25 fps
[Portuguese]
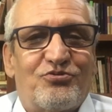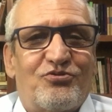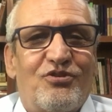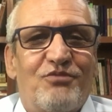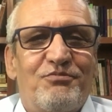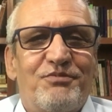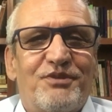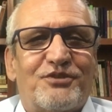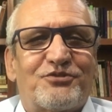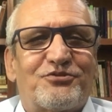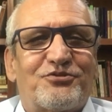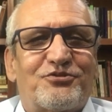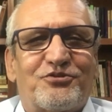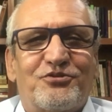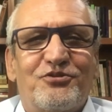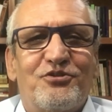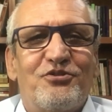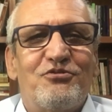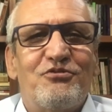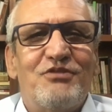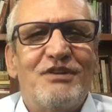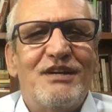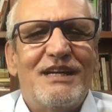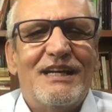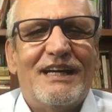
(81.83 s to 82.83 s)

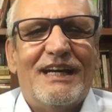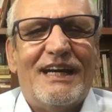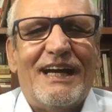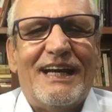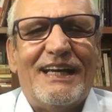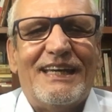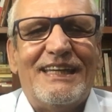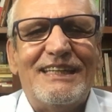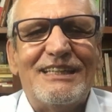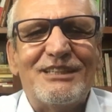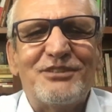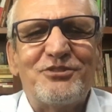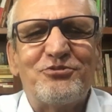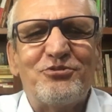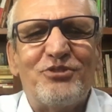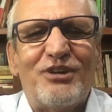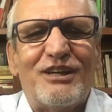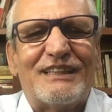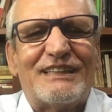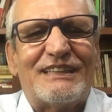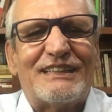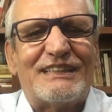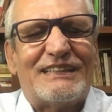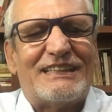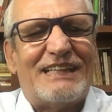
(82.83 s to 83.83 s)
começou a
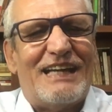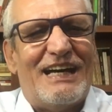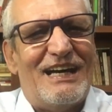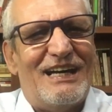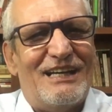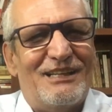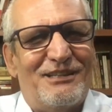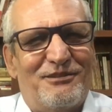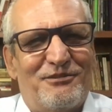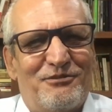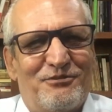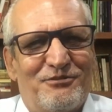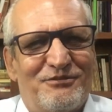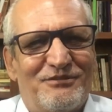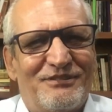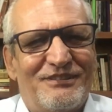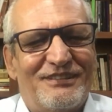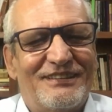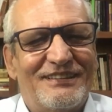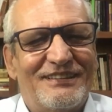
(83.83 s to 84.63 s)
exortá-lo.